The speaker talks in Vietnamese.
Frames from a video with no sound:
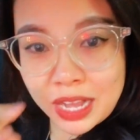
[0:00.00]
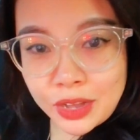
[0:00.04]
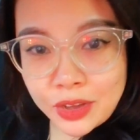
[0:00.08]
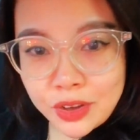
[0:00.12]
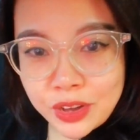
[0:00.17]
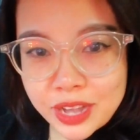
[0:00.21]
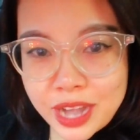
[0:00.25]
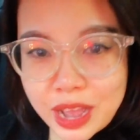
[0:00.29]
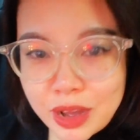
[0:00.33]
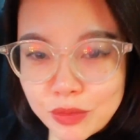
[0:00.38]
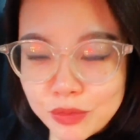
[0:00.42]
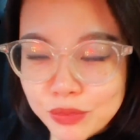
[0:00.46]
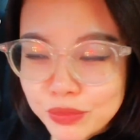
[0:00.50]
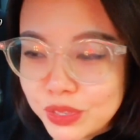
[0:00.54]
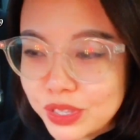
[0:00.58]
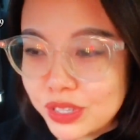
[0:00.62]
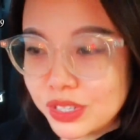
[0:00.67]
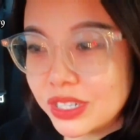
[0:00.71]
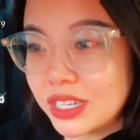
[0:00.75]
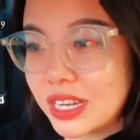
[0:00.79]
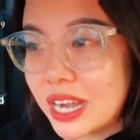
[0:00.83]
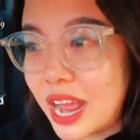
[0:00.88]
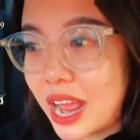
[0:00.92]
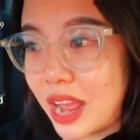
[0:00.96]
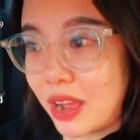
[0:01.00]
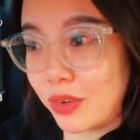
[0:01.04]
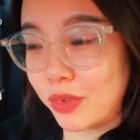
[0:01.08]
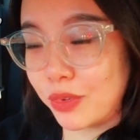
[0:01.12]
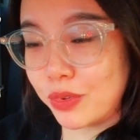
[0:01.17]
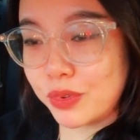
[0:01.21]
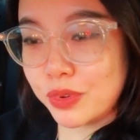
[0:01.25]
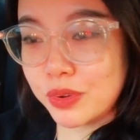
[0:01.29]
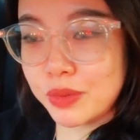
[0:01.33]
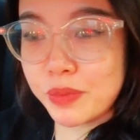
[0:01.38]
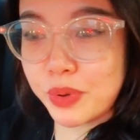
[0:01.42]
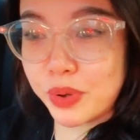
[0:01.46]
nó nó đông như thế nào
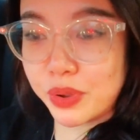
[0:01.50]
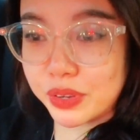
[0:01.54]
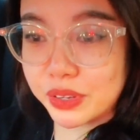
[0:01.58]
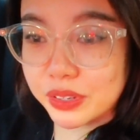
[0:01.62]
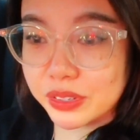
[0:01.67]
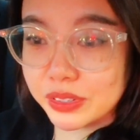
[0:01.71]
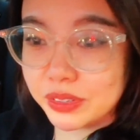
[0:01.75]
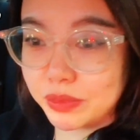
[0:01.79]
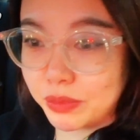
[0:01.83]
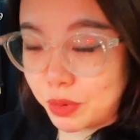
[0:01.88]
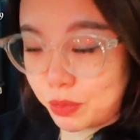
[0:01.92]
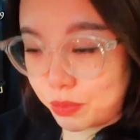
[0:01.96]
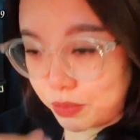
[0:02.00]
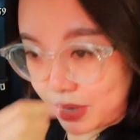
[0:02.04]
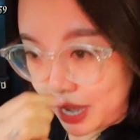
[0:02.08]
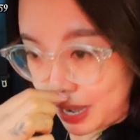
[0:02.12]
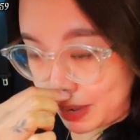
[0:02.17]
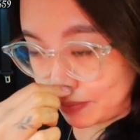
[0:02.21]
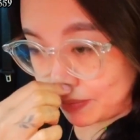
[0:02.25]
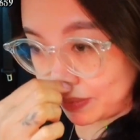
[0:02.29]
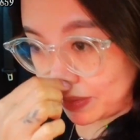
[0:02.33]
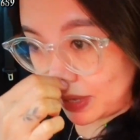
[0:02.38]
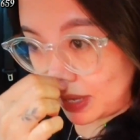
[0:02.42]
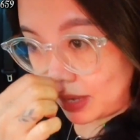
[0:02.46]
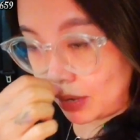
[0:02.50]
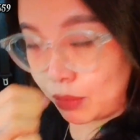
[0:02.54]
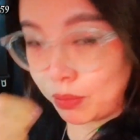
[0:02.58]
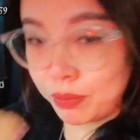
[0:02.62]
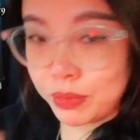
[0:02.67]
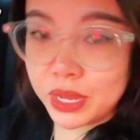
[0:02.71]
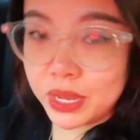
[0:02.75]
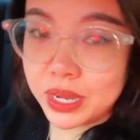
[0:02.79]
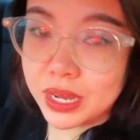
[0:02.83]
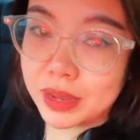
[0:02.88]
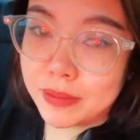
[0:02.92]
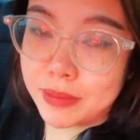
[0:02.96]
luôn á mọi người, một năm thì không
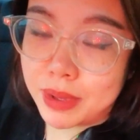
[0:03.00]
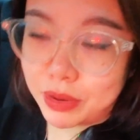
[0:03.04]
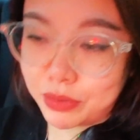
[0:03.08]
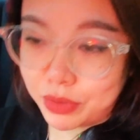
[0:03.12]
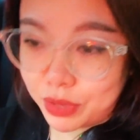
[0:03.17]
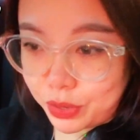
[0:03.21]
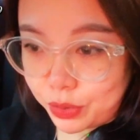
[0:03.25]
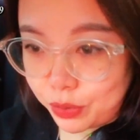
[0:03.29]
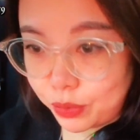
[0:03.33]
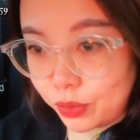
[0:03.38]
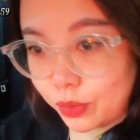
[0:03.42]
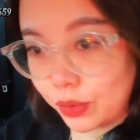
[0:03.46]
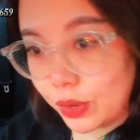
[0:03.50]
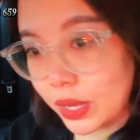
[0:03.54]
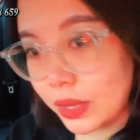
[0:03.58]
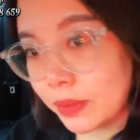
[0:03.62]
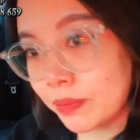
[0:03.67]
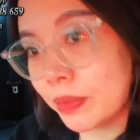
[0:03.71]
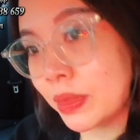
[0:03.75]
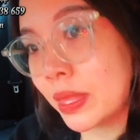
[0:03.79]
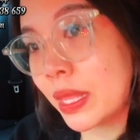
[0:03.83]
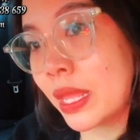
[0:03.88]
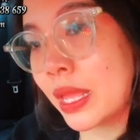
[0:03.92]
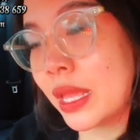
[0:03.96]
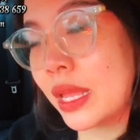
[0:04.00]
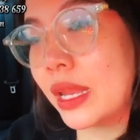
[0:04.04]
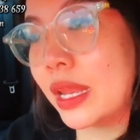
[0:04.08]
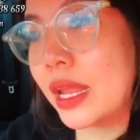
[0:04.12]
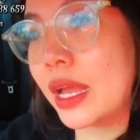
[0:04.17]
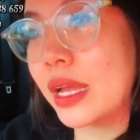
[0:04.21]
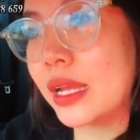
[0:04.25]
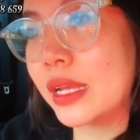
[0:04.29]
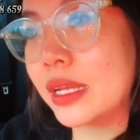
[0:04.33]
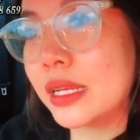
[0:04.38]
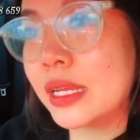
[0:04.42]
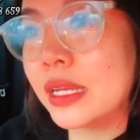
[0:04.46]
biết là bao nhiêu luôn á.
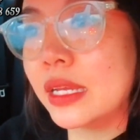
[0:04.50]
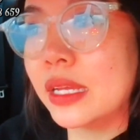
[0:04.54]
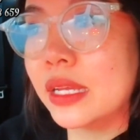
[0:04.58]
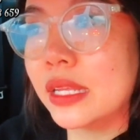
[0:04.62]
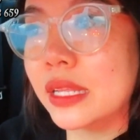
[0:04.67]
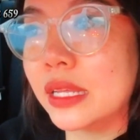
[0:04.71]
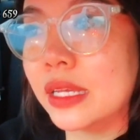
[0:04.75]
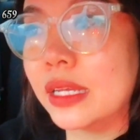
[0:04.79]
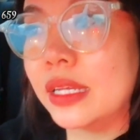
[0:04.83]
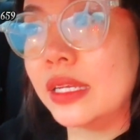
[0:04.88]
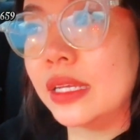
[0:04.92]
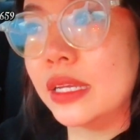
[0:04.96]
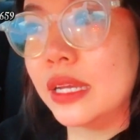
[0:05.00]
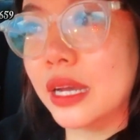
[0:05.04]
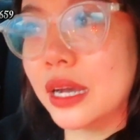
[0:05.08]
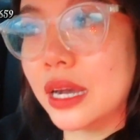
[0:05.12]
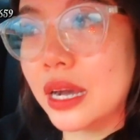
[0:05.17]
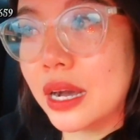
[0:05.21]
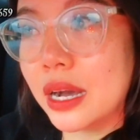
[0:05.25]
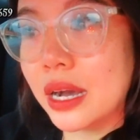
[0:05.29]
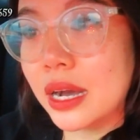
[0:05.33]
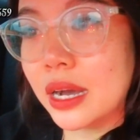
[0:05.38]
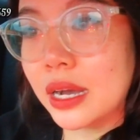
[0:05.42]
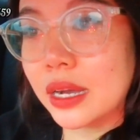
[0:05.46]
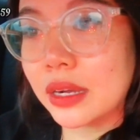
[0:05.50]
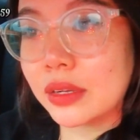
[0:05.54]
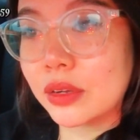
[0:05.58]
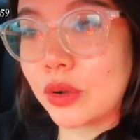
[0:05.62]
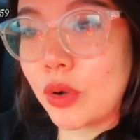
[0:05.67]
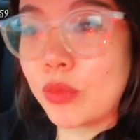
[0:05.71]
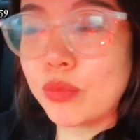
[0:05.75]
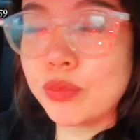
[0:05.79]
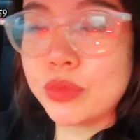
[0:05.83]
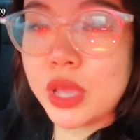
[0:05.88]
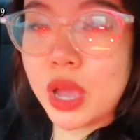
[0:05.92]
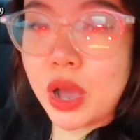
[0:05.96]
Đấy thì à,
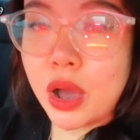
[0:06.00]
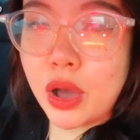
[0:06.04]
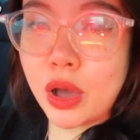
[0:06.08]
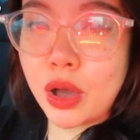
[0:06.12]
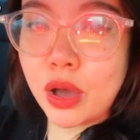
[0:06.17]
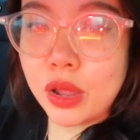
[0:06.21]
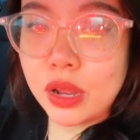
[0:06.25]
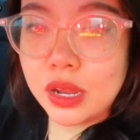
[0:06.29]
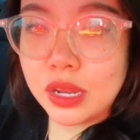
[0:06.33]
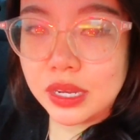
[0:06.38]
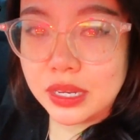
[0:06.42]
cũng do